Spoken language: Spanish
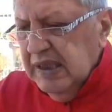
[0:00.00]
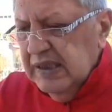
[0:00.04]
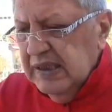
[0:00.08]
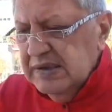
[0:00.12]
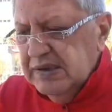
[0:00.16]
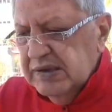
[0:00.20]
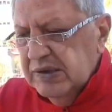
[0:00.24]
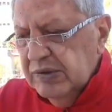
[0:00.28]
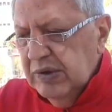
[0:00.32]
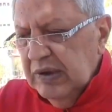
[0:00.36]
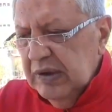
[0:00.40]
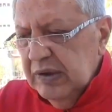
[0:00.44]
las
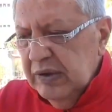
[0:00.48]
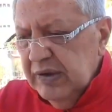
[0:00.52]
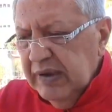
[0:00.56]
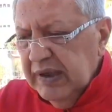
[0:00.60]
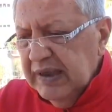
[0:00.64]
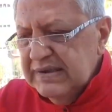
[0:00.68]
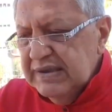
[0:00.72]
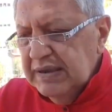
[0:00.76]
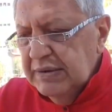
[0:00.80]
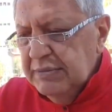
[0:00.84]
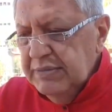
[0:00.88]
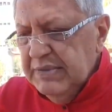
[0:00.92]

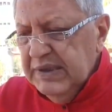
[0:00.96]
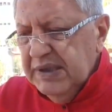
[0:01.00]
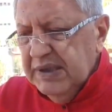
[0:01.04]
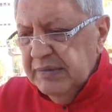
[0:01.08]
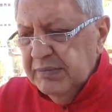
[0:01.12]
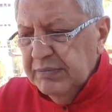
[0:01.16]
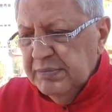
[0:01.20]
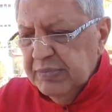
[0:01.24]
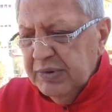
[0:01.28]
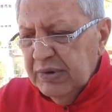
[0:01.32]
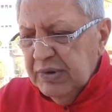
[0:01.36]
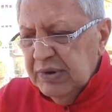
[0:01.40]
aseguradoras
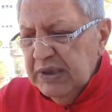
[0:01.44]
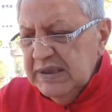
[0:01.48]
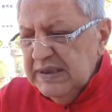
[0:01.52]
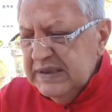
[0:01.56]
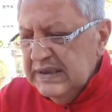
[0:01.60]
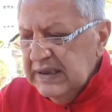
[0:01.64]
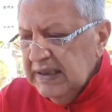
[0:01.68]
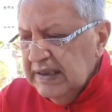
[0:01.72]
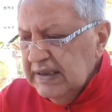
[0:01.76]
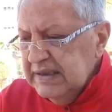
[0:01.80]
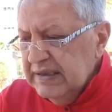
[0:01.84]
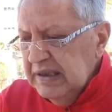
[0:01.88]
emiten
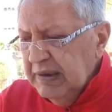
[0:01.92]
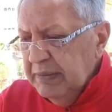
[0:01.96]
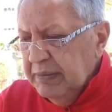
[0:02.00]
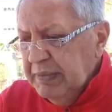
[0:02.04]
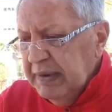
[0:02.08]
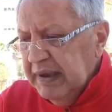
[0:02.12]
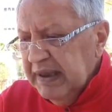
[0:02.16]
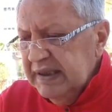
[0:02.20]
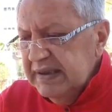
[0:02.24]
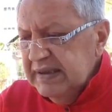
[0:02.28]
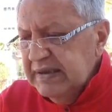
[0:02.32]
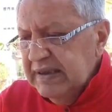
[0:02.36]
pólizas y
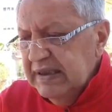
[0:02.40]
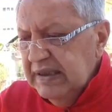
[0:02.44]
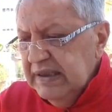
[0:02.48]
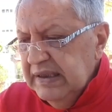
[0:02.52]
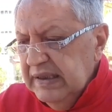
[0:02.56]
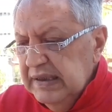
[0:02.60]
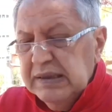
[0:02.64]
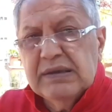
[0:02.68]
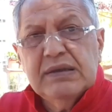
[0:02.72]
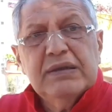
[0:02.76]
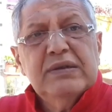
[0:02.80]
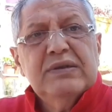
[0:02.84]
pagan
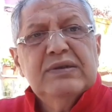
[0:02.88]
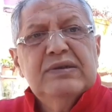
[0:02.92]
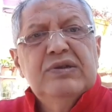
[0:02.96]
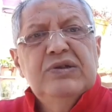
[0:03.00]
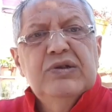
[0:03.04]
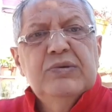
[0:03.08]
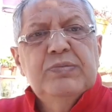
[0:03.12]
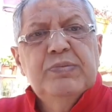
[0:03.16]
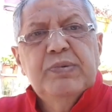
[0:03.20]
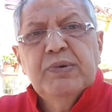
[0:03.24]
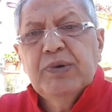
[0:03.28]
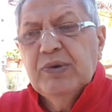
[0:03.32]
siniestros y
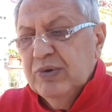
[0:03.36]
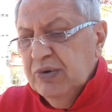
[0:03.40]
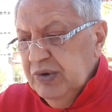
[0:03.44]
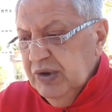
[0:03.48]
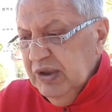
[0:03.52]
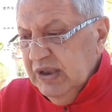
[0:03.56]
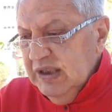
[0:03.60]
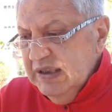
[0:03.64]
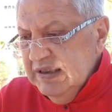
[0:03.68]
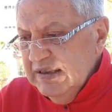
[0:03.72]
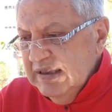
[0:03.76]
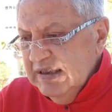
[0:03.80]
los
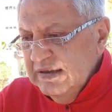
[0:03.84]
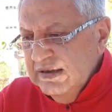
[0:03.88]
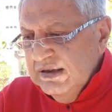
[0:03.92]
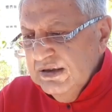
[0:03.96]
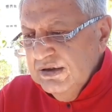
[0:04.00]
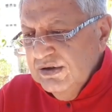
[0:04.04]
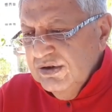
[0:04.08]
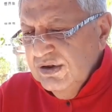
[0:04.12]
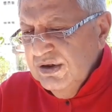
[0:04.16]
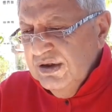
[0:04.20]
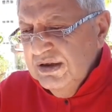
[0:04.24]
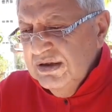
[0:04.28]
productores
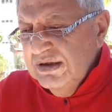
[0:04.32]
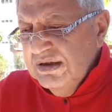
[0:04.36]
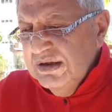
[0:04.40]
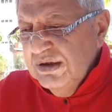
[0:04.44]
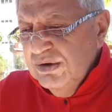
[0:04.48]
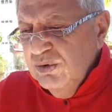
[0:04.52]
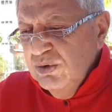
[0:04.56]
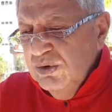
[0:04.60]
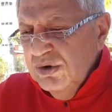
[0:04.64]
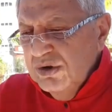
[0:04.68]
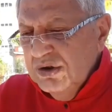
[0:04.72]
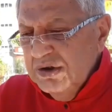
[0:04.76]
asesores de
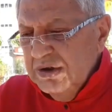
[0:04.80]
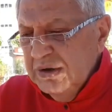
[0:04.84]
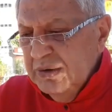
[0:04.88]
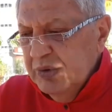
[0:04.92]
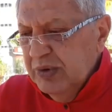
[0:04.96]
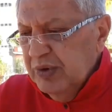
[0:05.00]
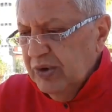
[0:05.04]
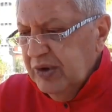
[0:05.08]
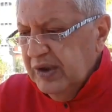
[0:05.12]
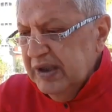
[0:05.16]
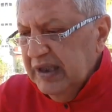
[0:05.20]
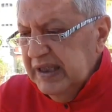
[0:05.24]
seguros y
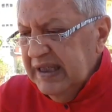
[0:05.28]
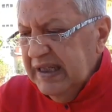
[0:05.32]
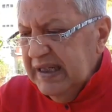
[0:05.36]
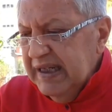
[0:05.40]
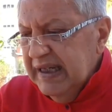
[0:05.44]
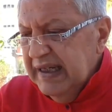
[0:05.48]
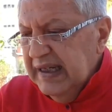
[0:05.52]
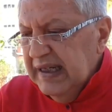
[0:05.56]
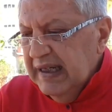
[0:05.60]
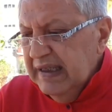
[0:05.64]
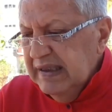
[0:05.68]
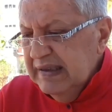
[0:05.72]
brokers y
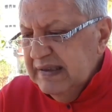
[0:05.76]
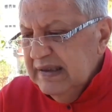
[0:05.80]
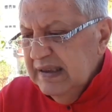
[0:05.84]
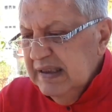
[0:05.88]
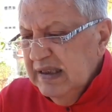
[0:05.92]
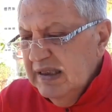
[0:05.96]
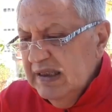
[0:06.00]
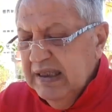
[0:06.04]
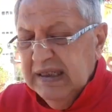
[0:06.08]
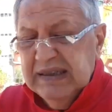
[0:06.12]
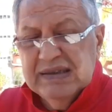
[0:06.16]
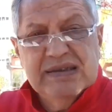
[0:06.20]
canales
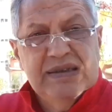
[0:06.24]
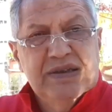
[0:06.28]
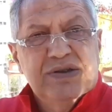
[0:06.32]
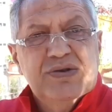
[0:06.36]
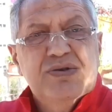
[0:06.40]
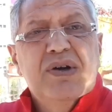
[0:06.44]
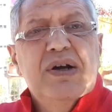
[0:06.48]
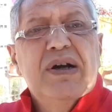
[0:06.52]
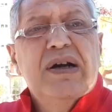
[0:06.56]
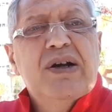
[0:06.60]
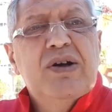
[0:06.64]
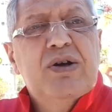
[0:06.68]

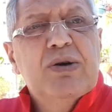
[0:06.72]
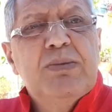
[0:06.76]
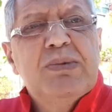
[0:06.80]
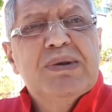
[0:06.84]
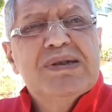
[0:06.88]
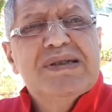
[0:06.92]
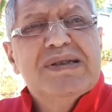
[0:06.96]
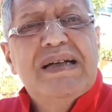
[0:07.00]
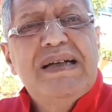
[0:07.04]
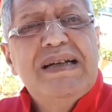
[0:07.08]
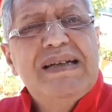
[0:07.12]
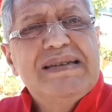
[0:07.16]
asesoran y
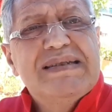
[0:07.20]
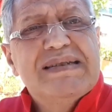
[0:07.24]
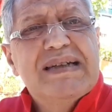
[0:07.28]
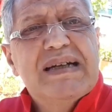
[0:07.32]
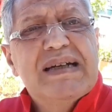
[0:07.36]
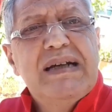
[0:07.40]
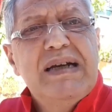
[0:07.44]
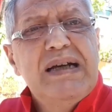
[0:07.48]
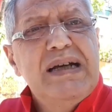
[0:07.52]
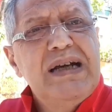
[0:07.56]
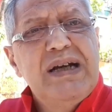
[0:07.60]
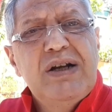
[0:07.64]

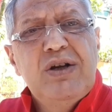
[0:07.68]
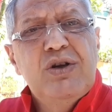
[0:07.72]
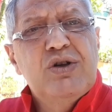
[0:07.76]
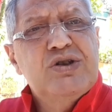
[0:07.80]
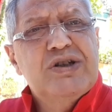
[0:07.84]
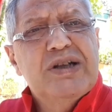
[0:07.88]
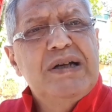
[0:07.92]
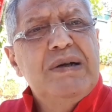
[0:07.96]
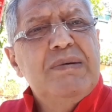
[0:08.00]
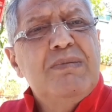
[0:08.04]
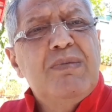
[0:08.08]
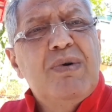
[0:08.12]
comercializan. Lo
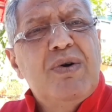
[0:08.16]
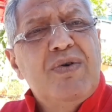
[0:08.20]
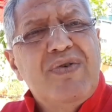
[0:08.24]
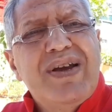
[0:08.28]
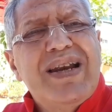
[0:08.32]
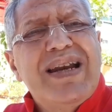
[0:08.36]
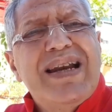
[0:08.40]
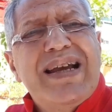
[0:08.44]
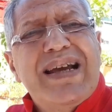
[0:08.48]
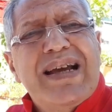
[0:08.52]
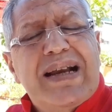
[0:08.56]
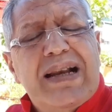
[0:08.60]
tenemos
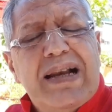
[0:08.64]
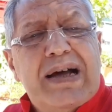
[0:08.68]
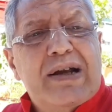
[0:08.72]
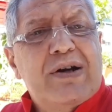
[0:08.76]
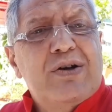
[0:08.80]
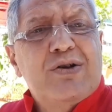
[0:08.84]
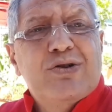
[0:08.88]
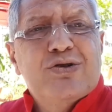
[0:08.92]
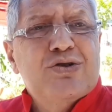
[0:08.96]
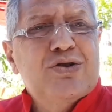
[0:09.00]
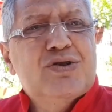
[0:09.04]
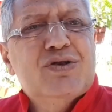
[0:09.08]
bien en
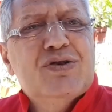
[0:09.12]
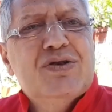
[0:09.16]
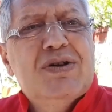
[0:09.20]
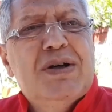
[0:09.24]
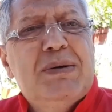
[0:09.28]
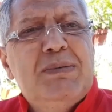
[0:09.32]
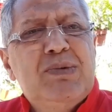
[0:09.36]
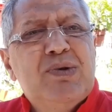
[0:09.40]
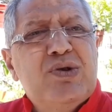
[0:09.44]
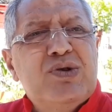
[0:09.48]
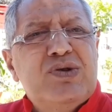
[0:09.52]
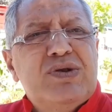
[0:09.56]
claro nosotros
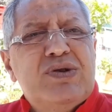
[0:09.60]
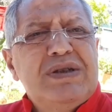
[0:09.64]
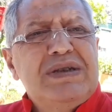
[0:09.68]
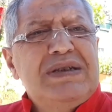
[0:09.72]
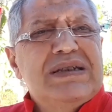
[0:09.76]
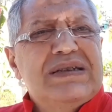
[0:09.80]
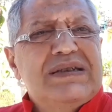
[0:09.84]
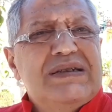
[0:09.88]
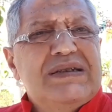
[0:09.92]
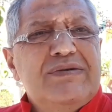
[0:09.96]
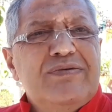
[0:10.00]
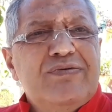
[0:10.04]
damos
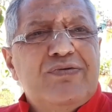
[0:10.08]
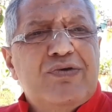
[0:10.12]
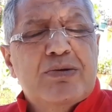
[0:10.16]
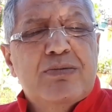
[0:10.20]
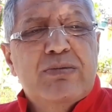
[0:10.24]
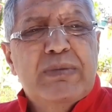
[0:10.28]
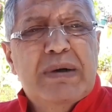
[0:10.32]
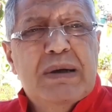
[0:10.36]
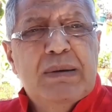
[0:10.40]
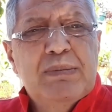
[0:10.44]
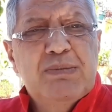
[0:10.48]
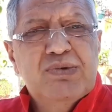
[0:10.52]
noticias e
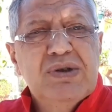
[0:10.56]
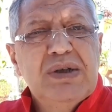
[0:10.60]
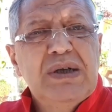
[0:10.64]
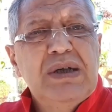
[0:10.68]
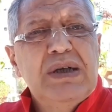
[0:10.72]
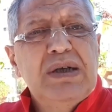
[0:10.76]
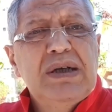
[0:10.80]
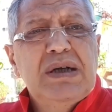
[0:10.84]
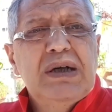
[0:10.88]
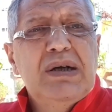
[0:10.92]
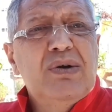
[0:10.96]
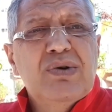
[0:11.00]
informamos.
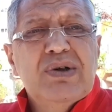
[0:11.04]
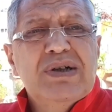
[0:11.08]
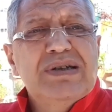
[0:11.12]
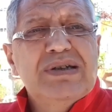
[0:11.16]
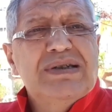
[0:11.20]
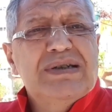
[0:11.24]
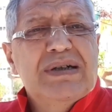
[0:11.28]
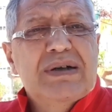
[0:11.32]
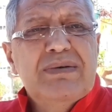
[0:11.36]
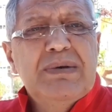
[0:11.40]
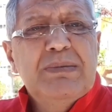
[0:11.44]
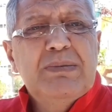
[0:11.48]
Y lo que
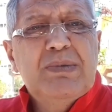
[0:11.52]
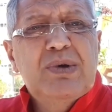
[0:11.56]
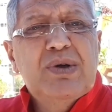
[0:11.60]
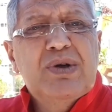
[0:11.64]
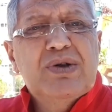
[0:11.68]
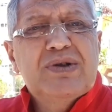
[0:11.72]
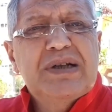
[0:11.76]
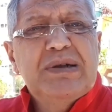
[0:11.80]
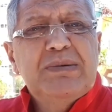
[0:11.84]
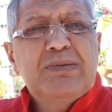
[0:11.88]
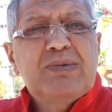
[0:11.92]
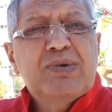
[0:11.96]
sabemos
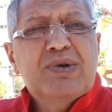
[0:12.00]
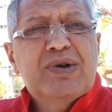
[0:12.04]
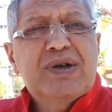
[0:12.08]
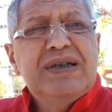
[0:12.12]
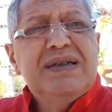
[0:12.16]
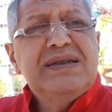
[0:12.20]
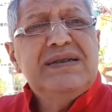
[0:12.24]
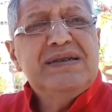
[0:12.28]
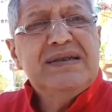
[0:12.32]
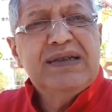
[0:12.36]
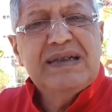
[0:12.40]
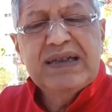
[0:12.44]
lo tenemos que
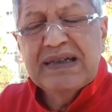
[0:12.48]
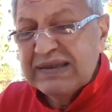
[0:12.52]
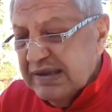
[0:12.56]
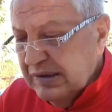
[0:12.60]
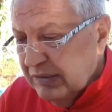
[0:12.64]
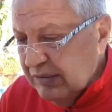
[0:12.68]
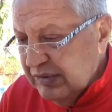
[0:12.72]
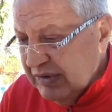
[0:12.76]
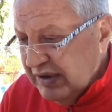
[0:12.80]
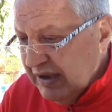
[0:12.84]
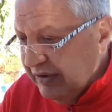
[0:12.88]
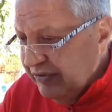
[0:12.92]
decir, esa
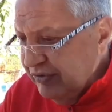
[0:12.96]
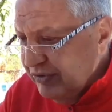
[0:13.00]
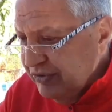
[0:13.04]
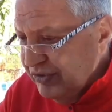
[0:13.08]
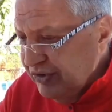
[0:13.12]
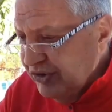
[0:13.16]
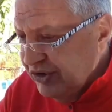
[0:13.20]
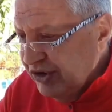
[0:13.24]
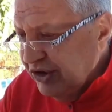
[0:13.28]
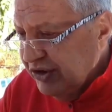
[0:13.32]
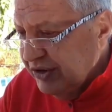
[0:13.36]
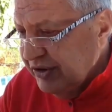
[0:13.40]
es nuestra
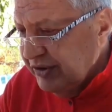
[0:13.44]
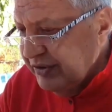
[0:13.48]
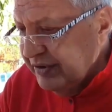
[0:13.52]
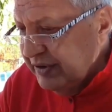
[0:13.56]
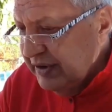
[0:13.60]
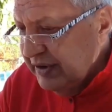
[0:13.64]
función.